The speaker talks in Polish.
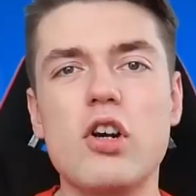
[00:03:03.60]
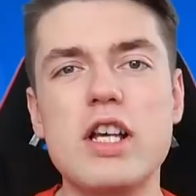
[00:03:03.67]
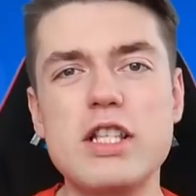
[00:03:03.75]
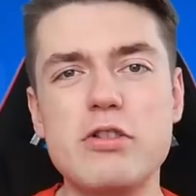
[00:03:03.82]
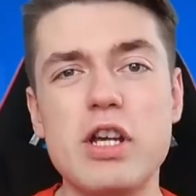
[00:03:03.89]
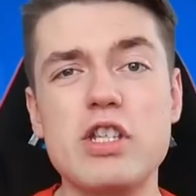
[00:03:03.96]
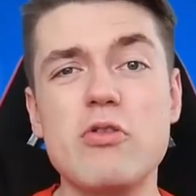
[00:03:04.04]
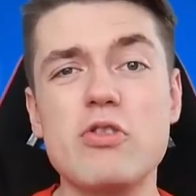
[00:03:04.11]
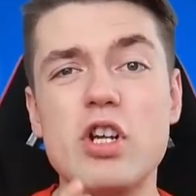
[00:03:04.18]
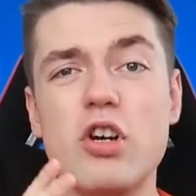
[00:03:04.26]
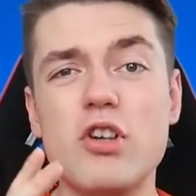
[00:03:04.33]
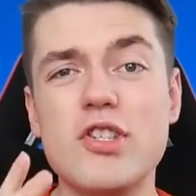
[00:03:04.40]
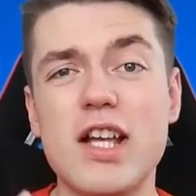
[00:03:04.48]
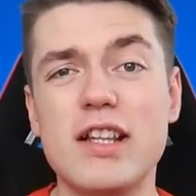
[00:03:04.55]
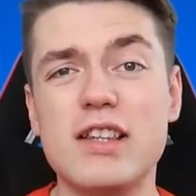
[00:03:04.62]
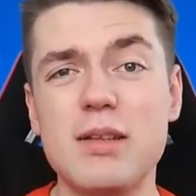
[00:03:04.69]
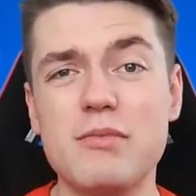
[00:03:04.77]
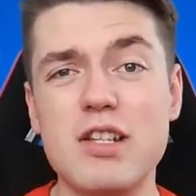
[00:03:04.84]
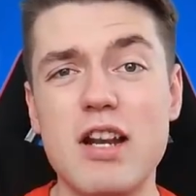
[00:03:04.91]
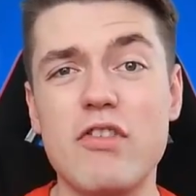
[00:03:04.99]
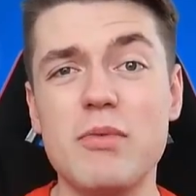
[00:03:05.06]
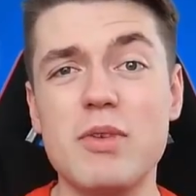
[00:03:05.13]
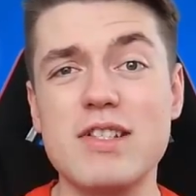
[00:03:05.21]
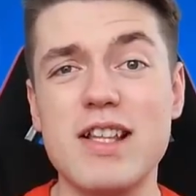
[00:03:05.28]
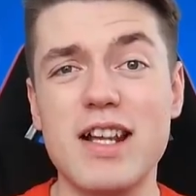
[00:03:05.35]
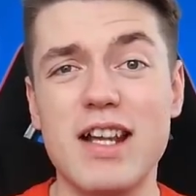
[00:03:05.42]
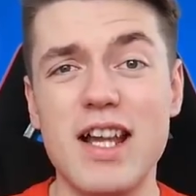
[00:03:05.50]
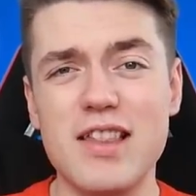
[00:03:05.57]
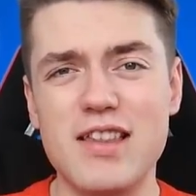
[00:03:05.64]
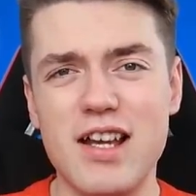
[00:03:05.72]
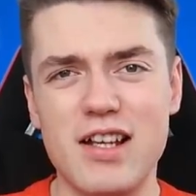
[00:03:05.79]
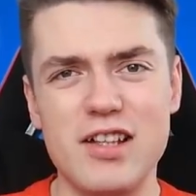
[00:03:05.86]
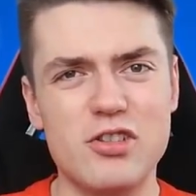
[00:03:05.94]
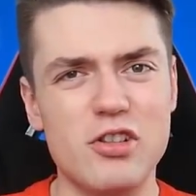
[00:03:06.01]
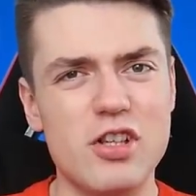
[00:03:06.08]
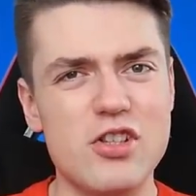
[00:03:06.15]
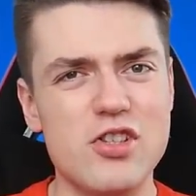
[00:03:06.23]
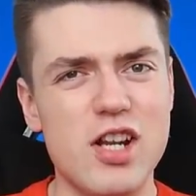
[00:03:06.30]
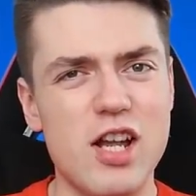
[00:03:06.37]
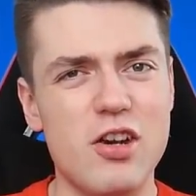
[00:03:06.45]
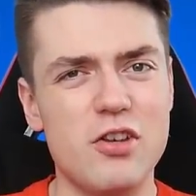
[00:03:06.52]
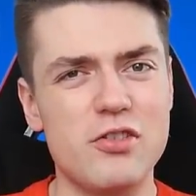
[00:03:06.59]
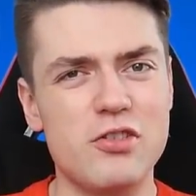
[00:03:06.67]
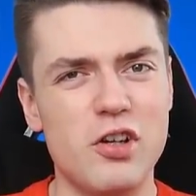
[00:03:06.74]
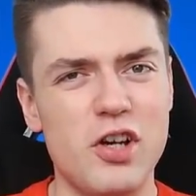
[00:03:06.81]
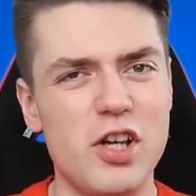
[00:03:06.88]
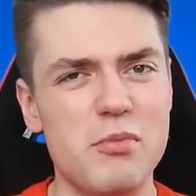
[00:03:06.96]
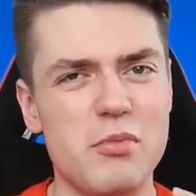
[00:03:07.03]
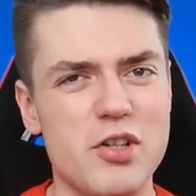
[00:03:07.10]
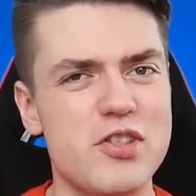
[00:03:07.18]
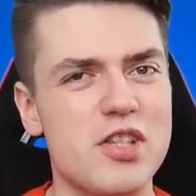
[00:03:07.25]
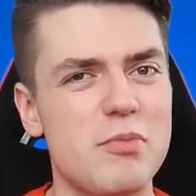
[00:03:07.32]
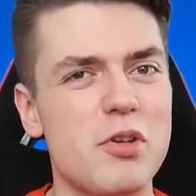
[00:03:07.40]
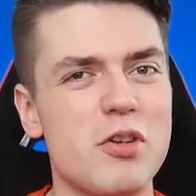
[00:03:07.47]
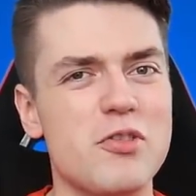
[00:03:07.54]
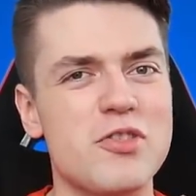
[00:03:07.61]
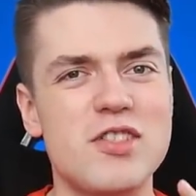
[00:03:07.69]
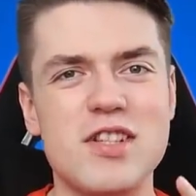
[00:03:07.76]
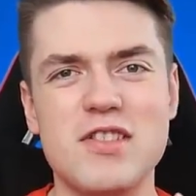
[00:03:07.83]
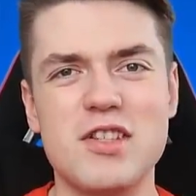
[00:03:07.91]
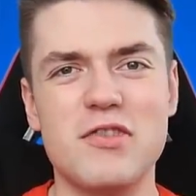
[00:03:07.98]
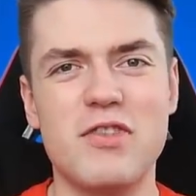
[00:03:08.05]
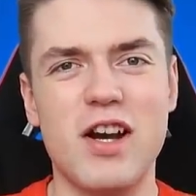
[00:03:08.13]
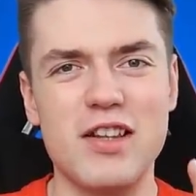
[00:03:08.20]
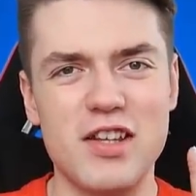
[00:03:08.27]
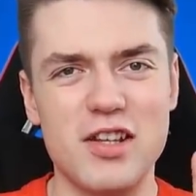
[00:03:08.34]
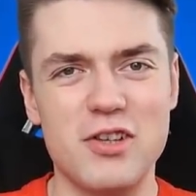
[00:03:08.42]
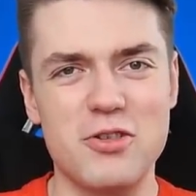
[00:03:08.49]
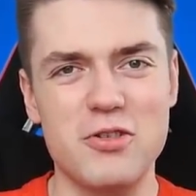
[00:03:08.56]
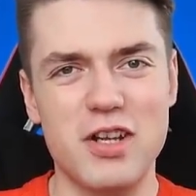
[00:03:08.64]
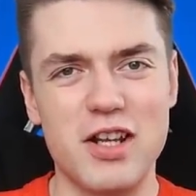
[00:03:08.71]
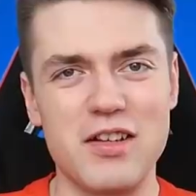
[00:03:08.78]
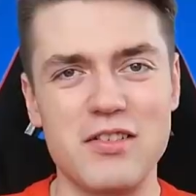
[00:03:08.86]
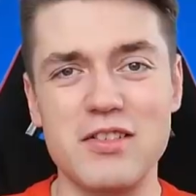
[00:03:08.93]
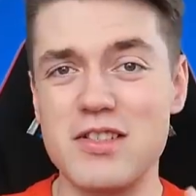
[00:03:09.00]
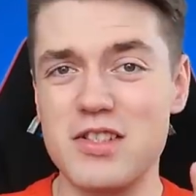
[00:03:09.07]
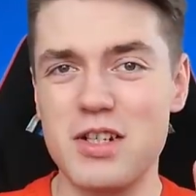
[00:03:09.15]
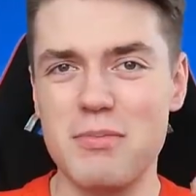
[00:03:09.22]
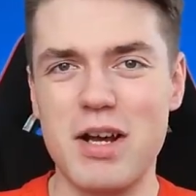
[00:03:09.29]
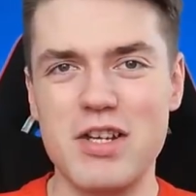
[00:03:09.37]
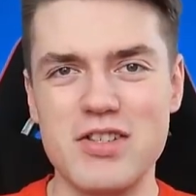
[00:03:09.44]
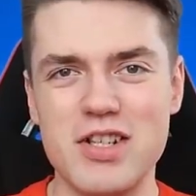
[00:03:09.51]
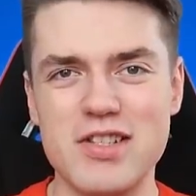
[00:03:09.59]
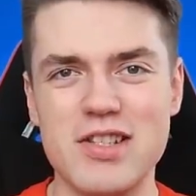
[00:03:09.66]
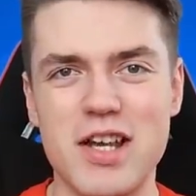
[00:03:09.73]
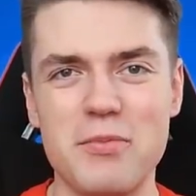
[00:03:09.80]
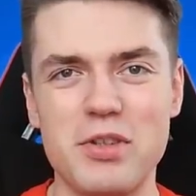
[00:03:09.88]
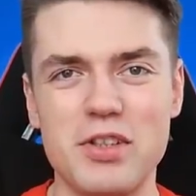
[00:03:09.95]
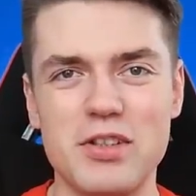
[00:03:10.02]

okazuje się, że ostatnim trafem jest legenda i to jeszcze Leon, to emocje biorą zdecydowanie górę. Zobaczcie sami.